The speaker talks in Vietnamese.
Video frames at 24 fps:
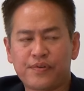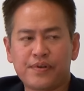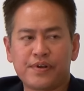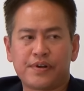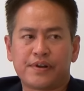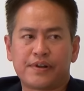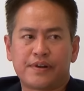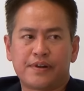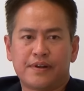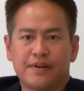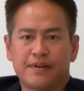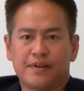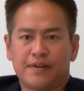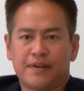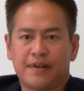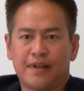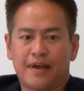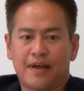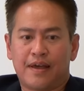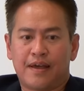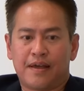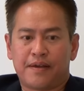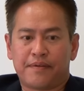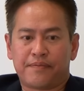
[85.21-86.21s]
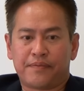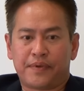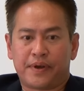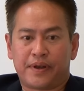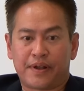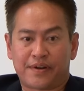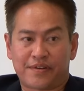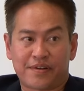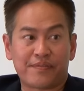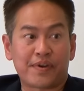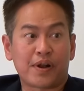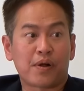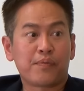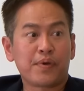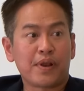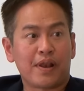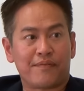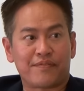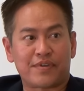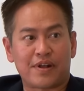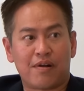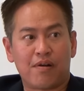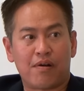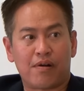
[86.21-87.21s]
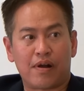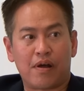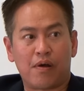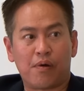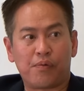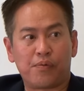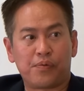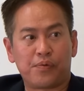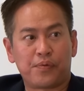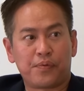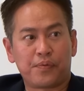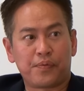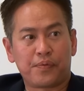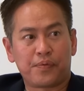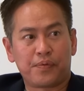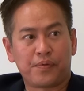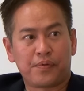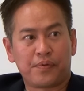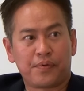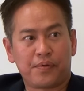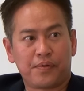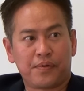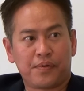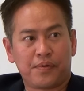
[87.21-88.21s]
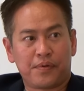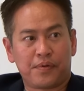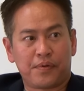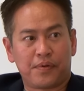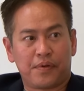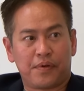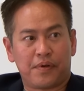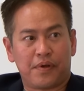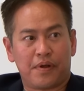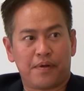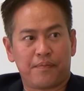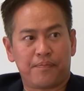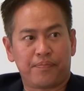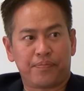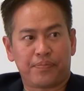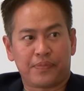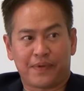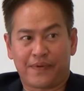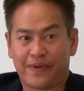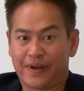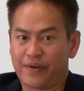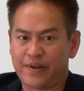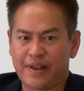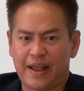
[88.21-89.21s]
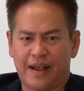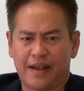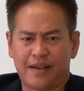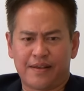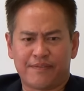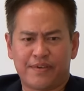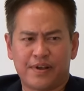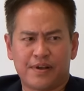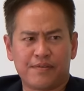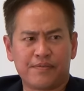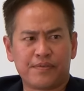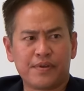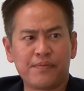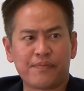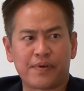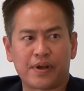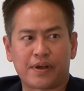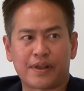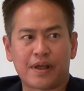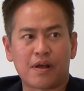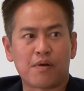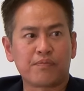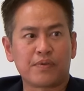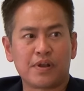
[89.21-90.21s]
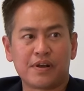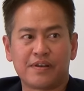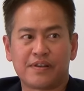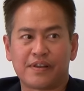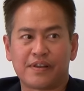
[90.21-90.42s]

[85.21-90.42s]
số người đó là mình thật sự mình không biết làm sao họ đậu phải nói thẳng phải không nếu mà người ta không thích